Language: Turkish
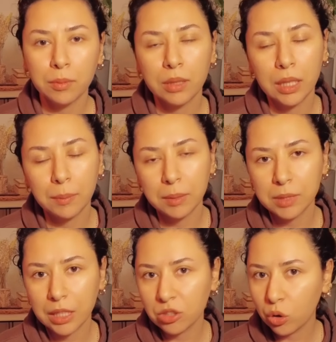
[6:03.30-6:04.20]
e, benim
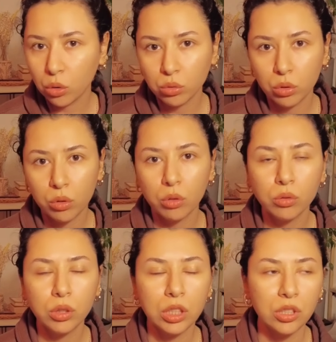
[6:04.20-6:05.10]
sadece kontrol
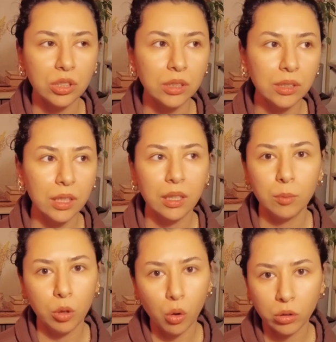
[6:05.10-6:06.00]
olduğu için e,
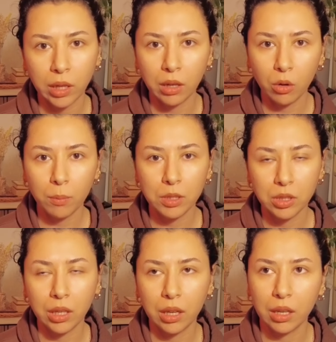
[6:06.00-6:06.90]
böyle 10 dakika 15
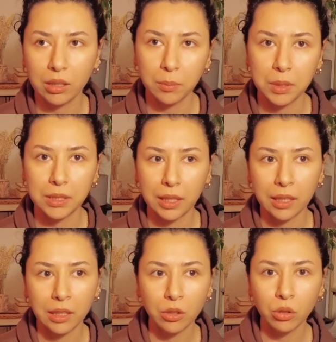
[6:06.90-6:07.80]
dakika ayırması
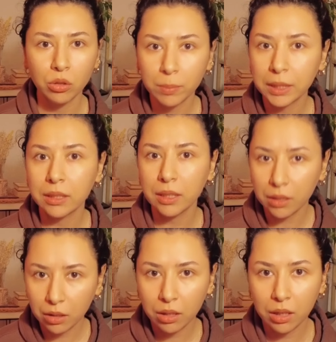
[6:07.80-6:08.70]
gerekiyordu. Beni
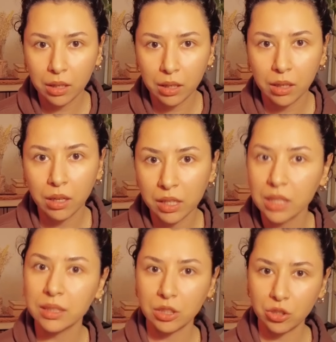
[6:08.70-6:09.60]
e, araya
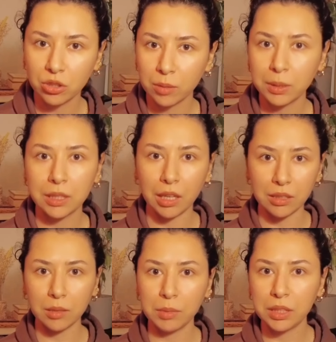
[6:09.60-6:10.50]
sıkıştırabilirler
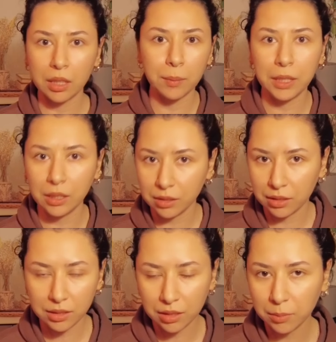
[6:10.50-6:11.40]
Sanırım iki ameliyat
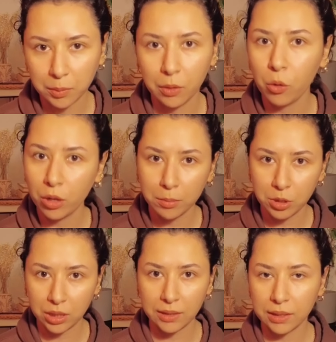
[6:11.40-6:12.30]
arasında ama öyle bir
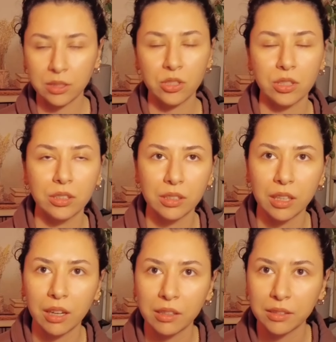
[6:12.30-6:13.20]
şey
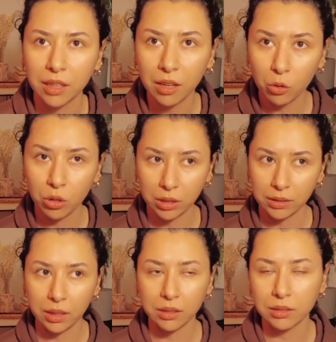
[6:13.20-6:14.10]
sıkıştırdılar hatta öyle
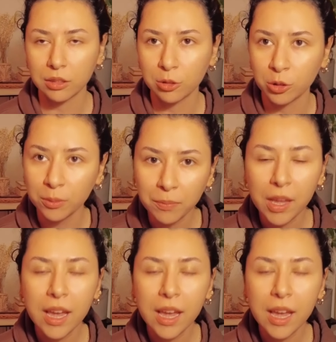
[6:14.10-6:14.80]
diye hatırlıyorum.